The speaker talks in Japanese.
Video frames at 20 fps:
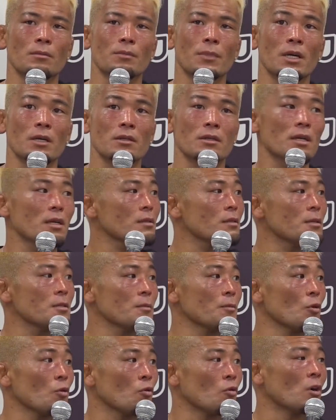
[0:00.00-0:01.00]
パンクラス
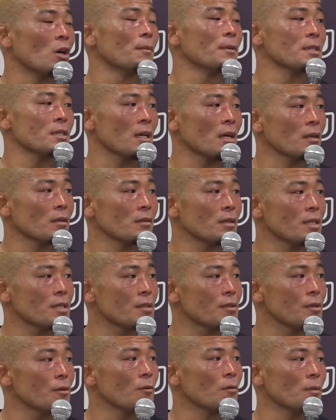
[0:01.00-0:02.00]
泉横浜さんに
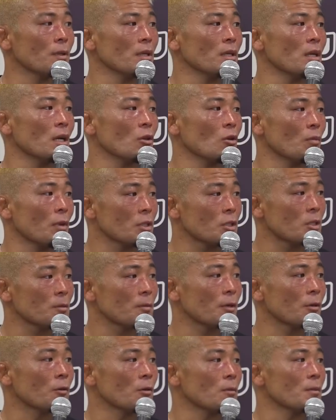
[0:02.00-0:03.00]
水曜日あの松
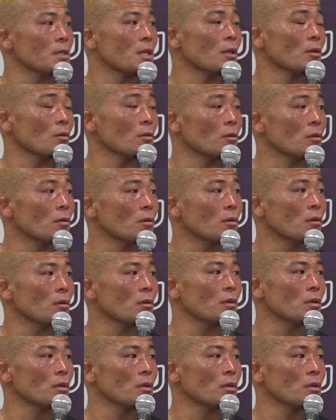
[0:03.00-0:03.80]
島小由美さんと